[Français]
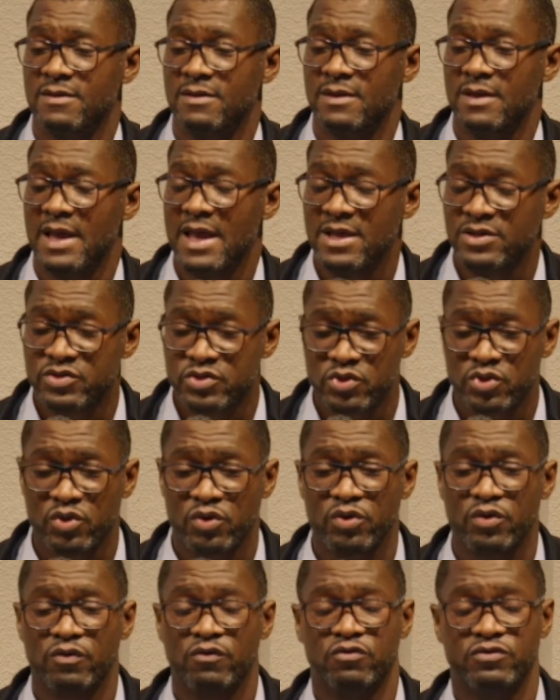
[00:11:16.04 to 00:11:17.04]
Est-ce que
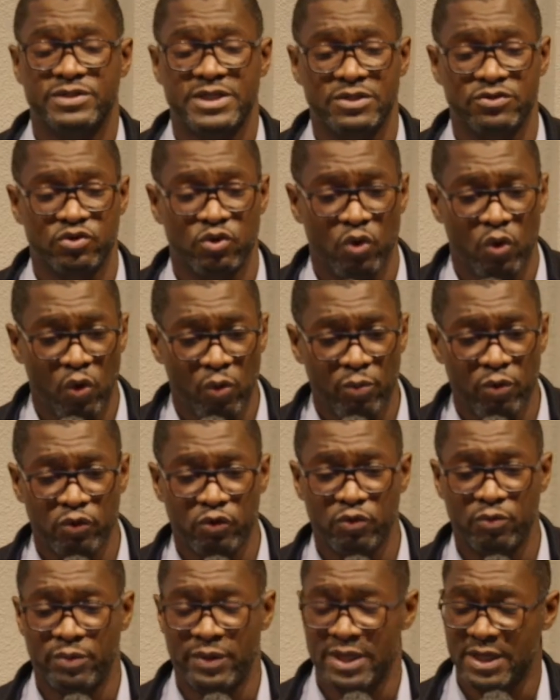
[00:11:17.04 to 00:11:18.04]
vous êtes trop
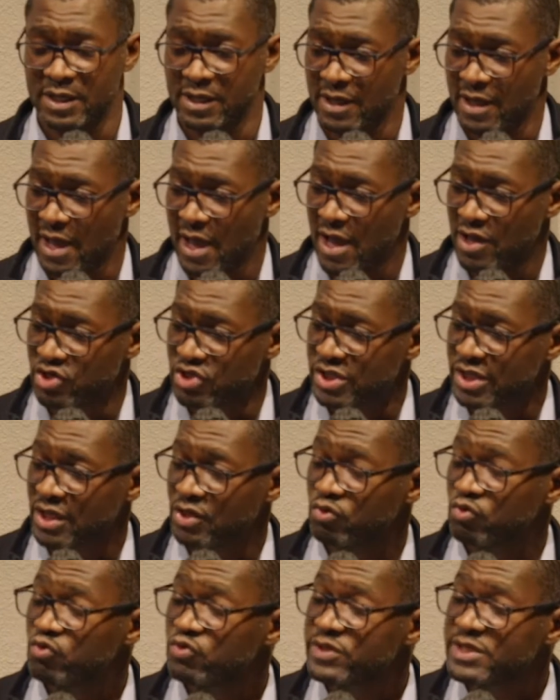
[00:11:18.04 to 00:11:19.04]
occupé à gérer
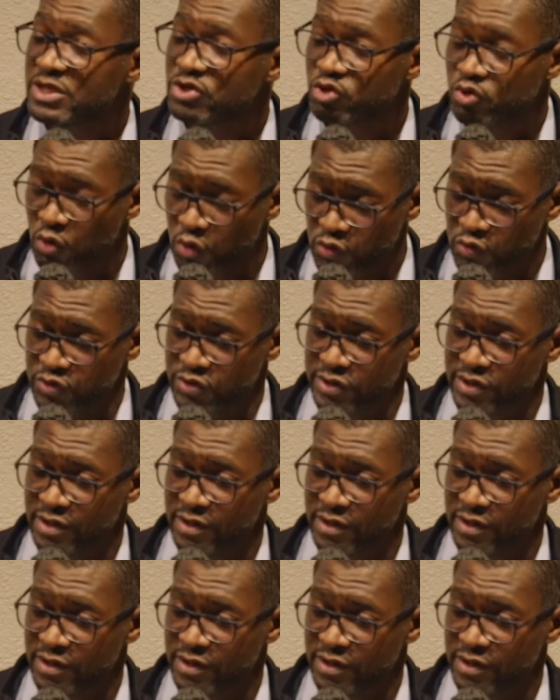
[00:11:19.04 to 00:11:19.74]
toutes ces choses